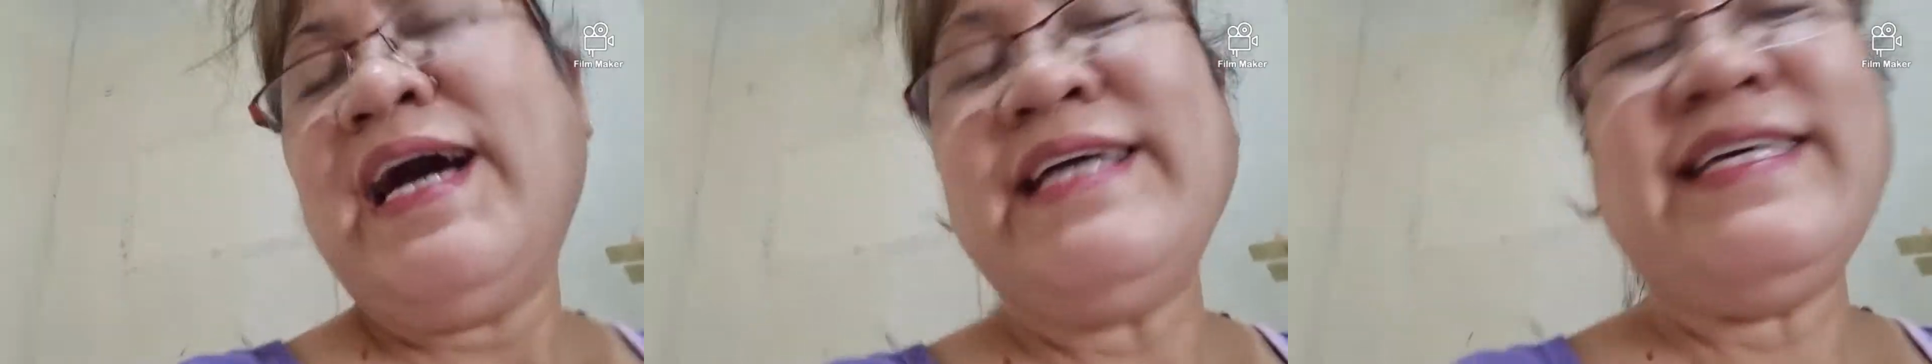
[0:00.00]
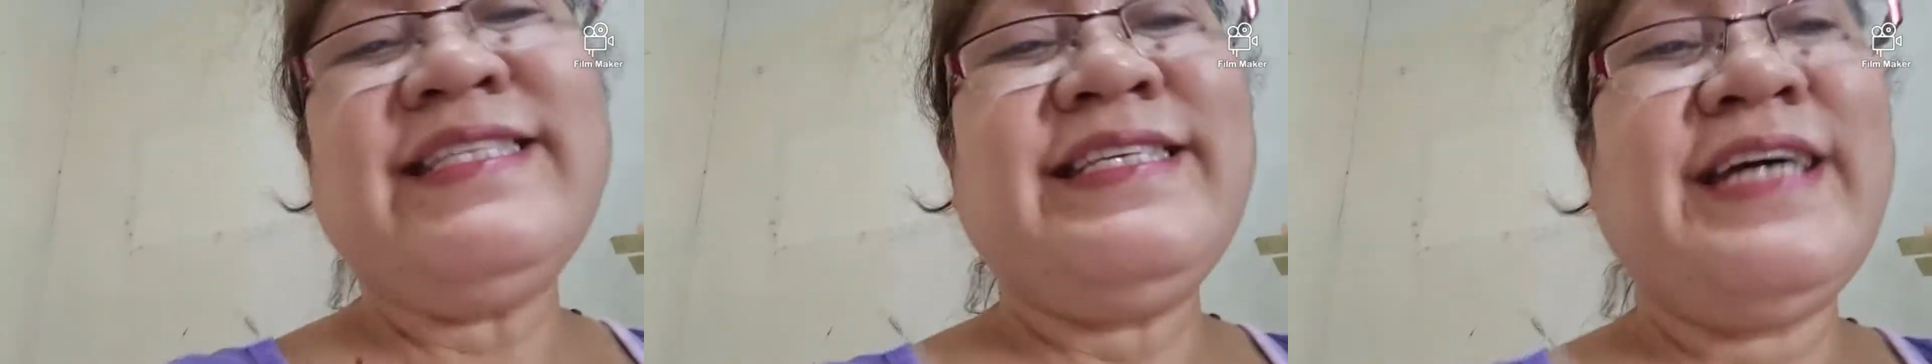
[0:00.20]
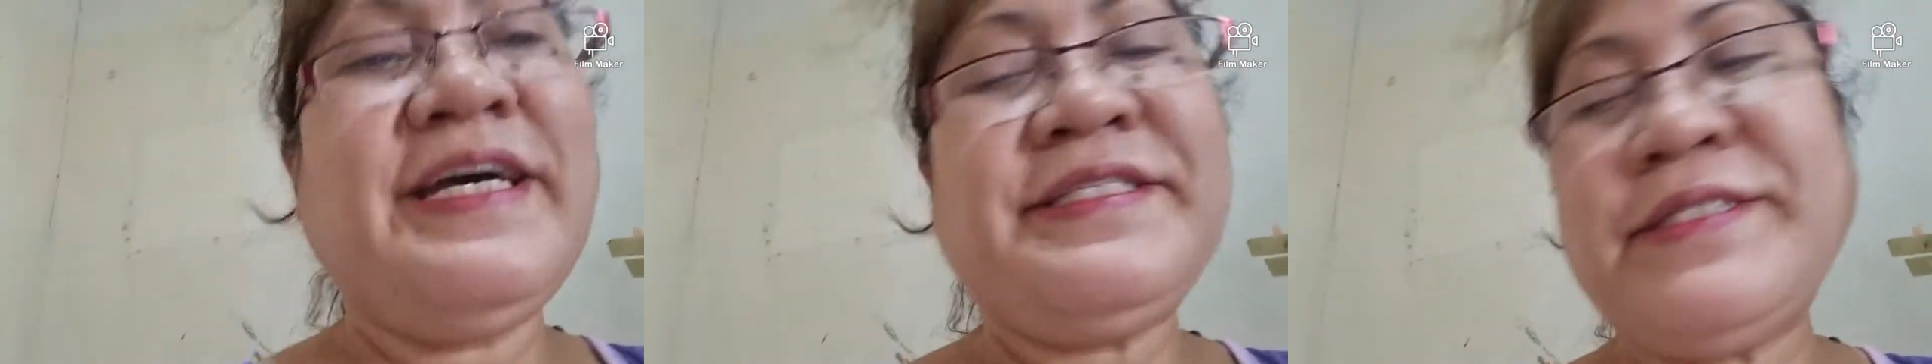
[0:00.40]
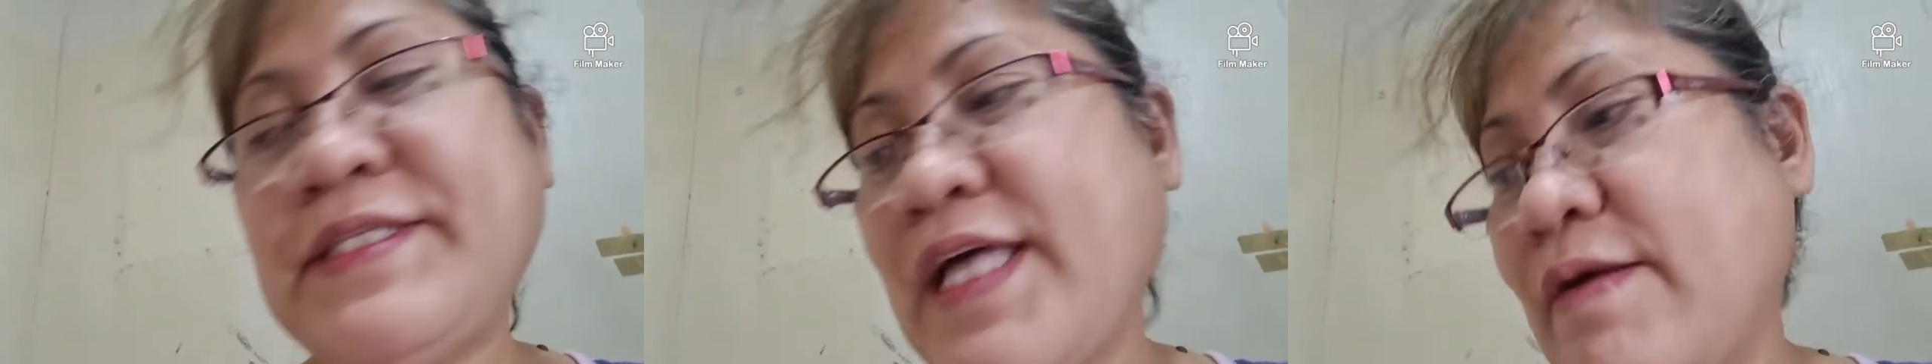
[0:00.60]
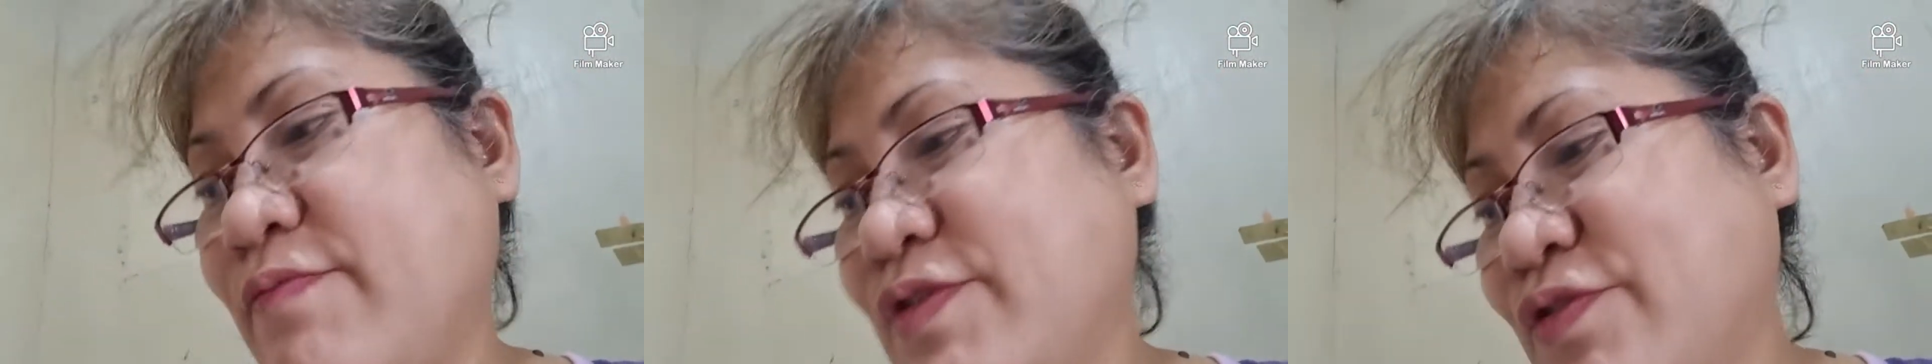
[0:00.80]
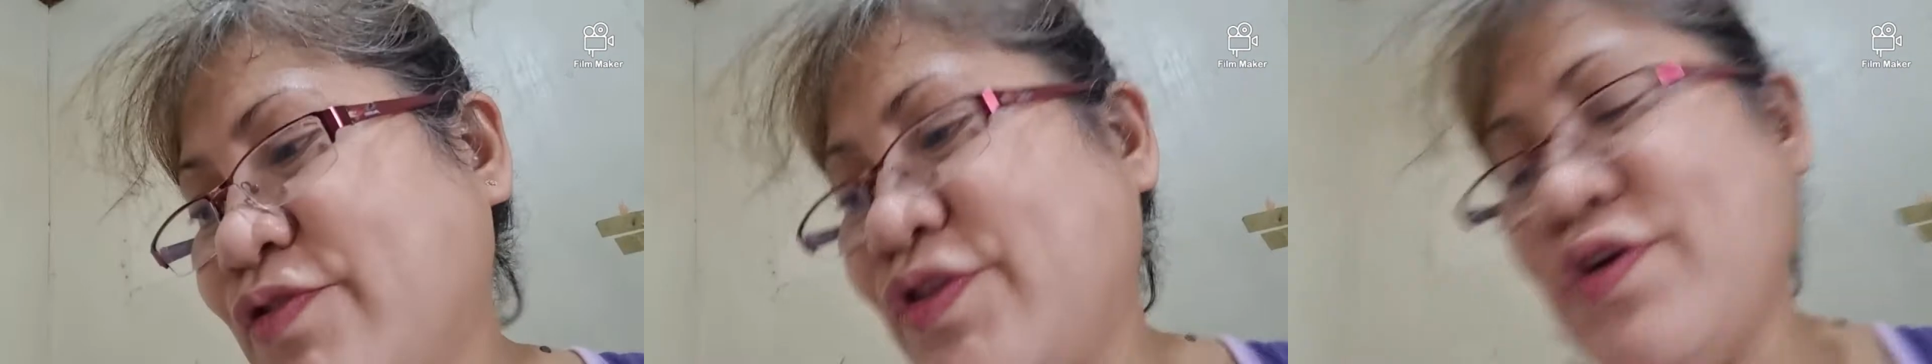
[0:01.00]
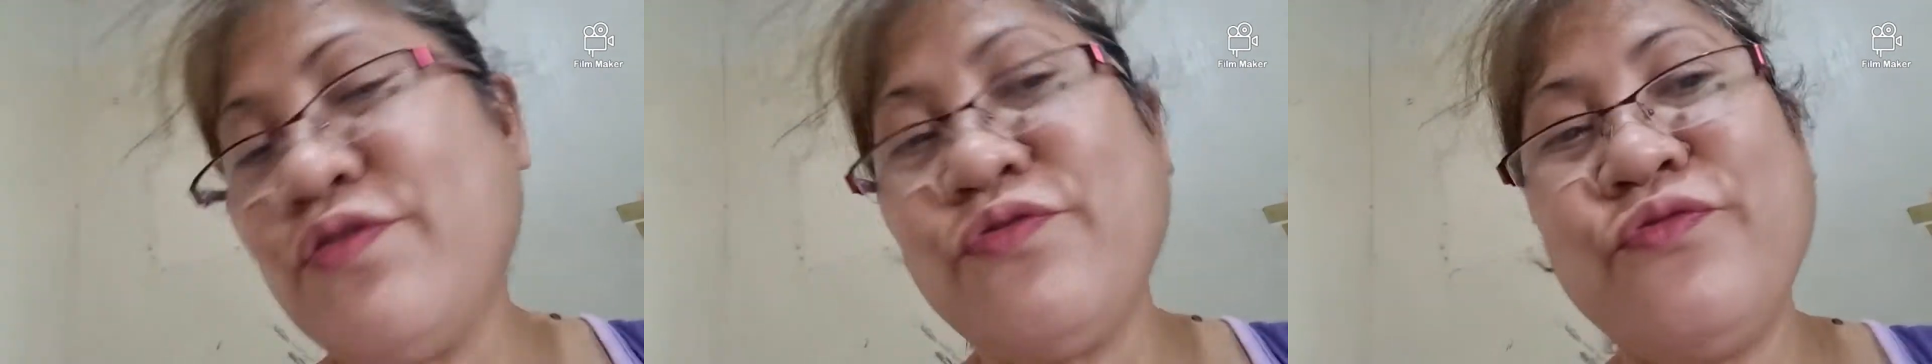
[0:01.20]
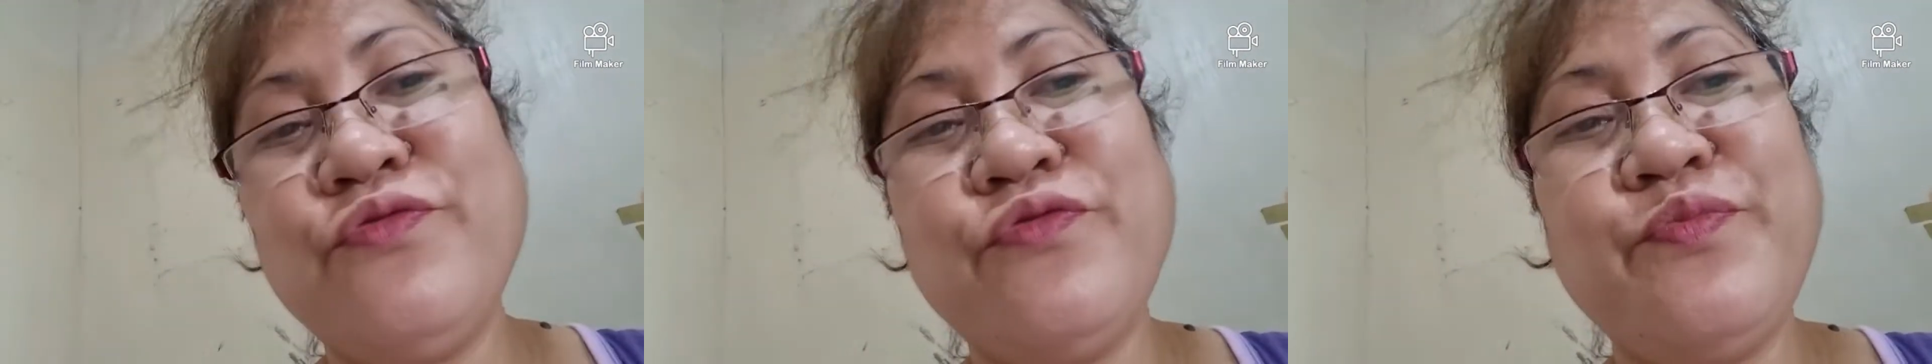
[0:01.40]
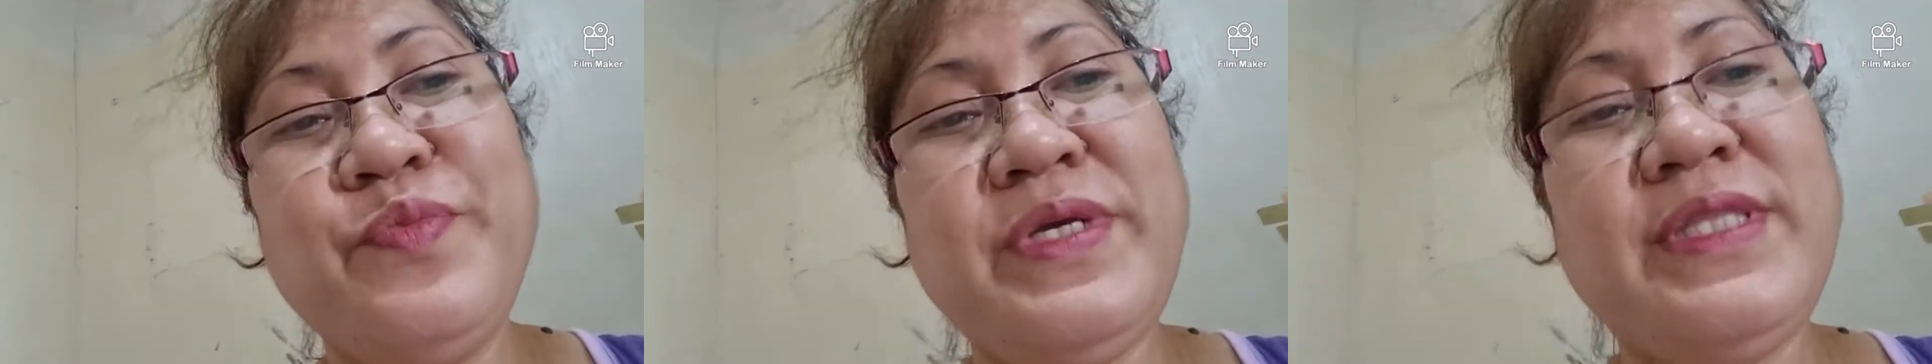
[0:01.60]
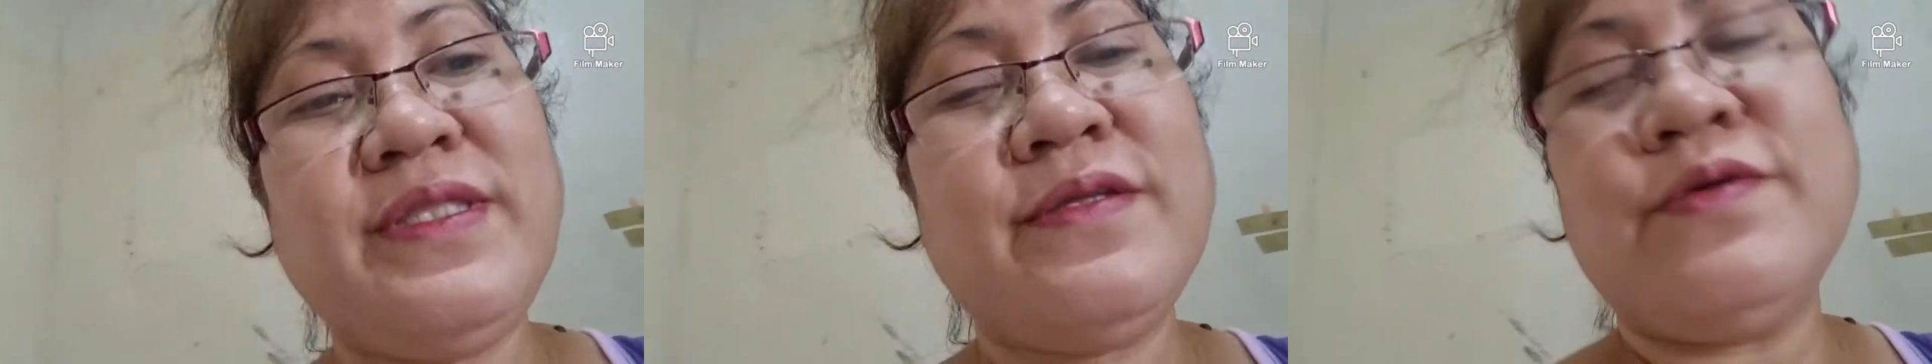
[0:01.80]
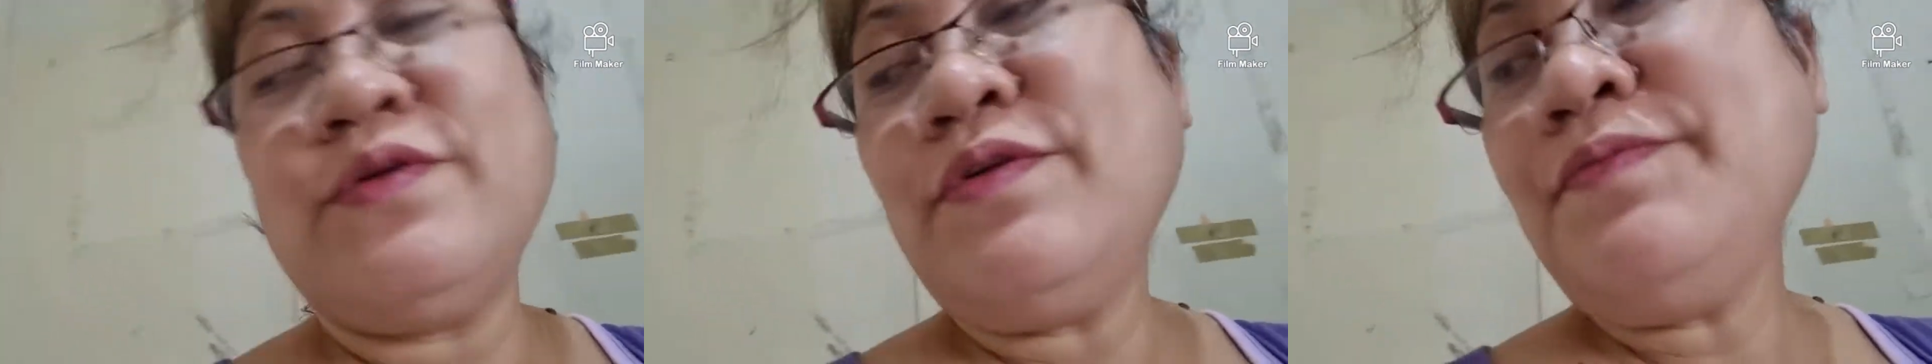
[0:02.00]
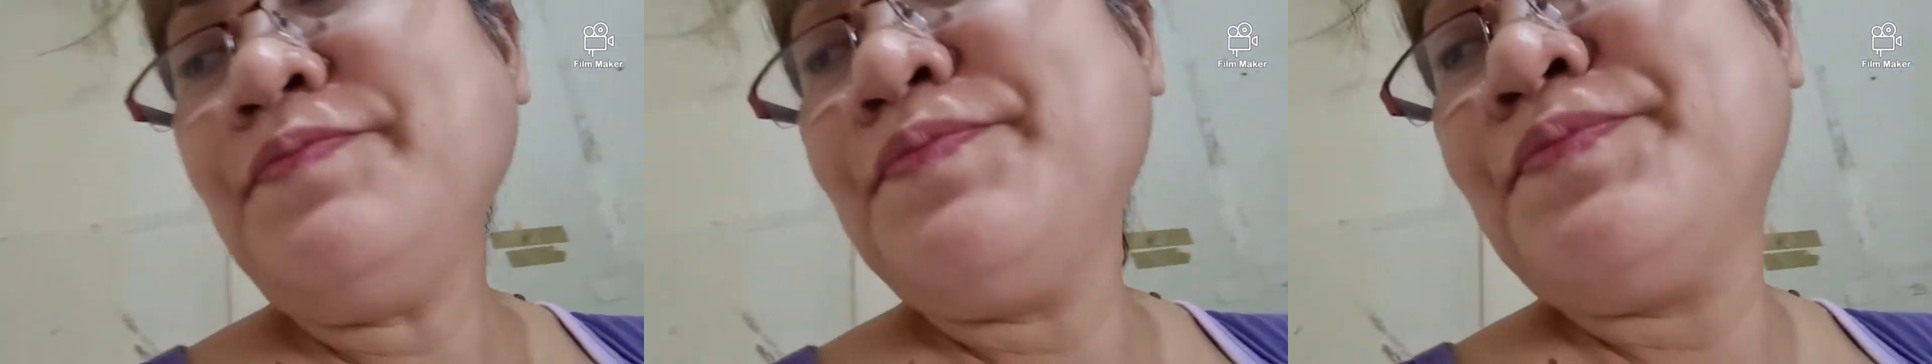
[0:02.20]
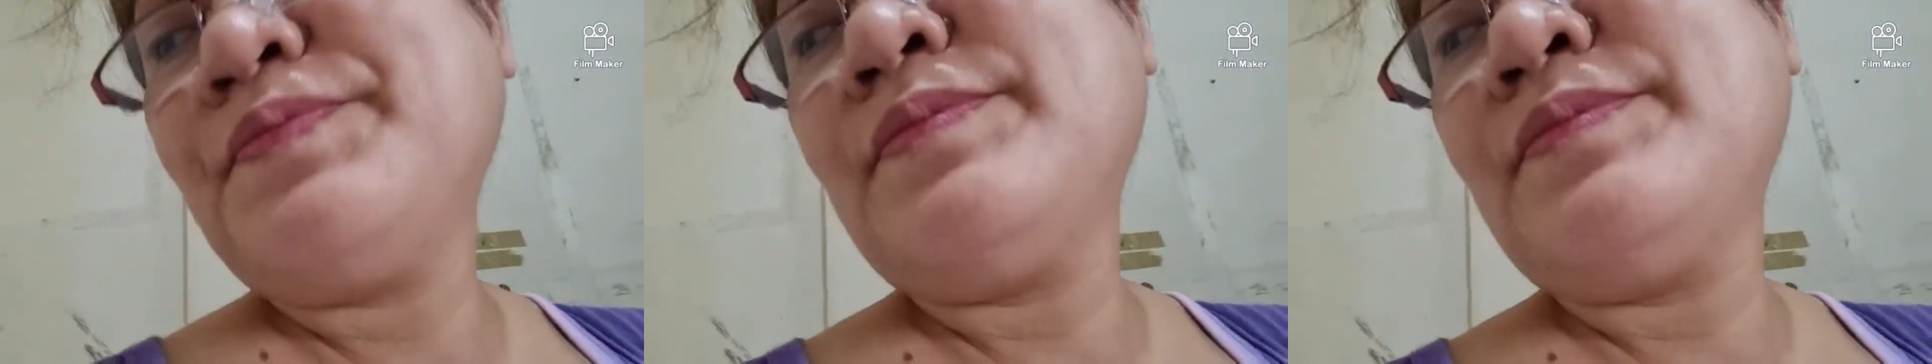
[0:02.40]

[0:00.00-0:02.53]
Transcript: Ayan guys, natapos ko na yung tutupiin ko.